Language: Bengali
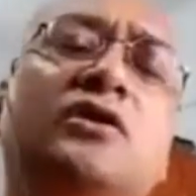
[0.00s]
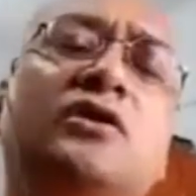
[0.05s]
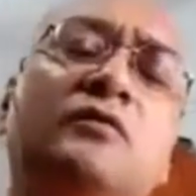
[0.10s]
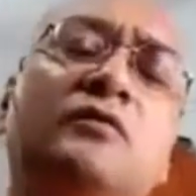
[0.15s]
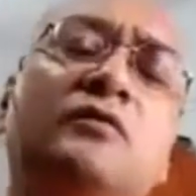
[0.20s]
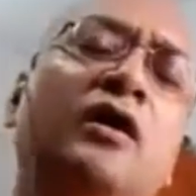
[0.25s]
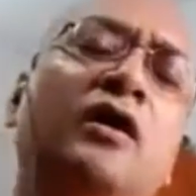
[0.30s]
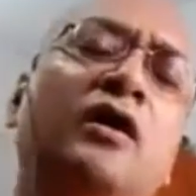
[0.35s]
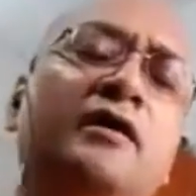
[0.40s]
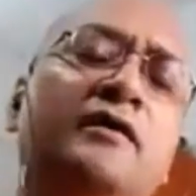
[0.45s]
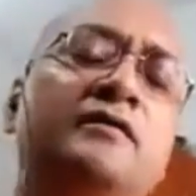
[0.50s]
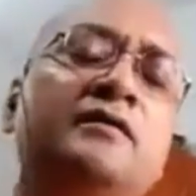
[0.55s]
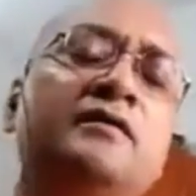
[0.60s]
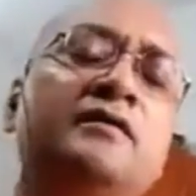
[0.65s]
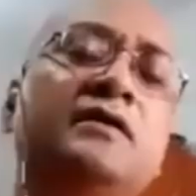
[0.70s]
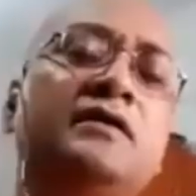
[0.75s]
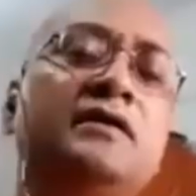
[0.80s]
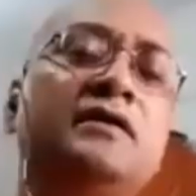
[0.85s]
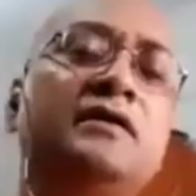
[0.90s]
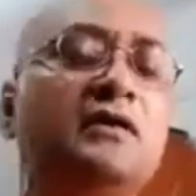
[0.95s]
অভয়
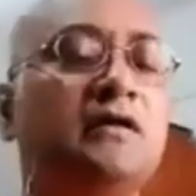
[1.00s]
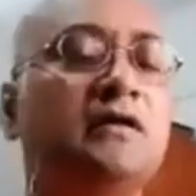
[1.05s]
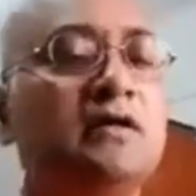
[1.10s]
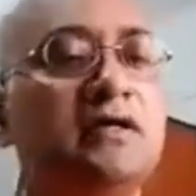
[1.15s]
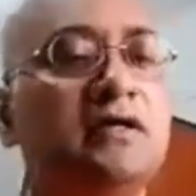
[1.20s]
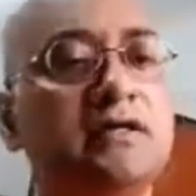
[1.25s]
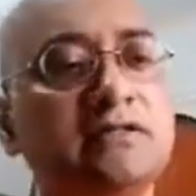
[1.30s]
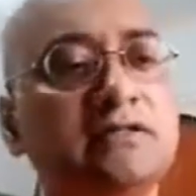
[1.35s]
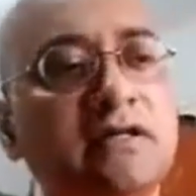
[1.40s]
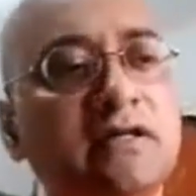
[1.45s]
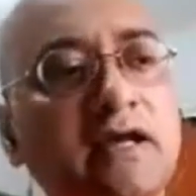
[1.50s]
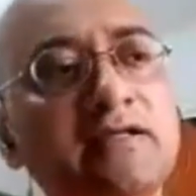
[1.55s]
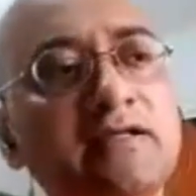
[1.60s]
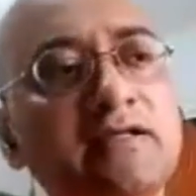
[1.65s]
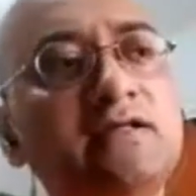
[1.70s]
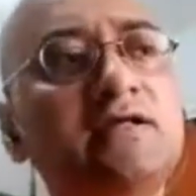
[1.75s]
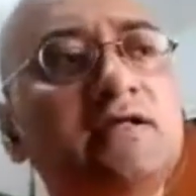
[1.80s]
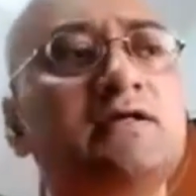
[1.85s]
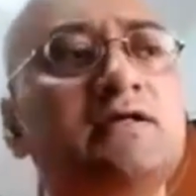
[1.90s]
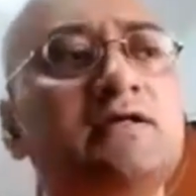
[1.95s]
সেই
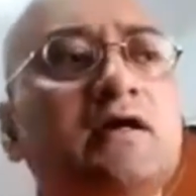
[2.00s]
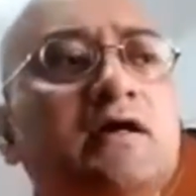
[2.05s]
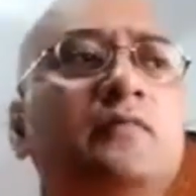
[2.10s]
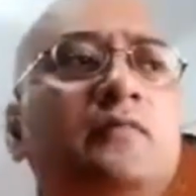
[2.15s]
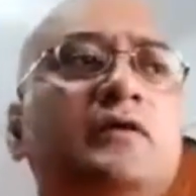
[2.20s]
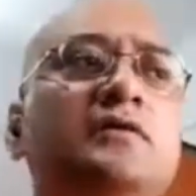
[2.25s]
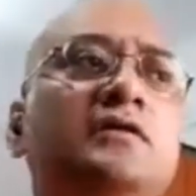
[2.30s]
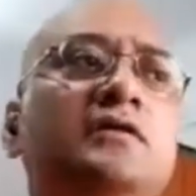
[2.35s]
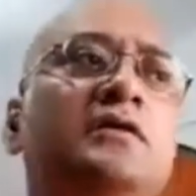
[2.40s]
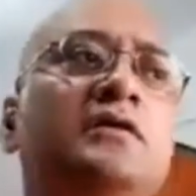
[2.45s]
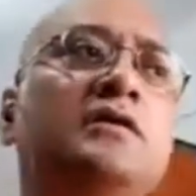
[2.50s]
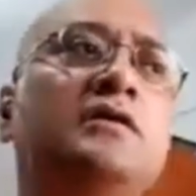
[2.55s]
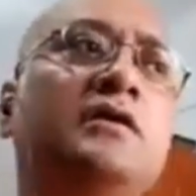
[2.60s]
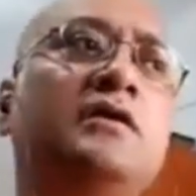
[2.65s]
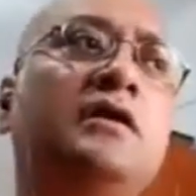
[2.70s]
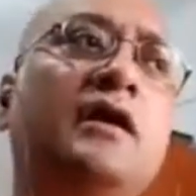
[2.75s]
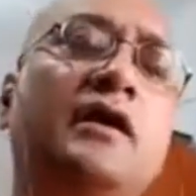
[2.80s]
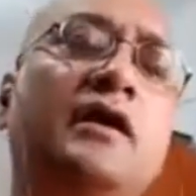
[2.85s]
জিনিস আমি এই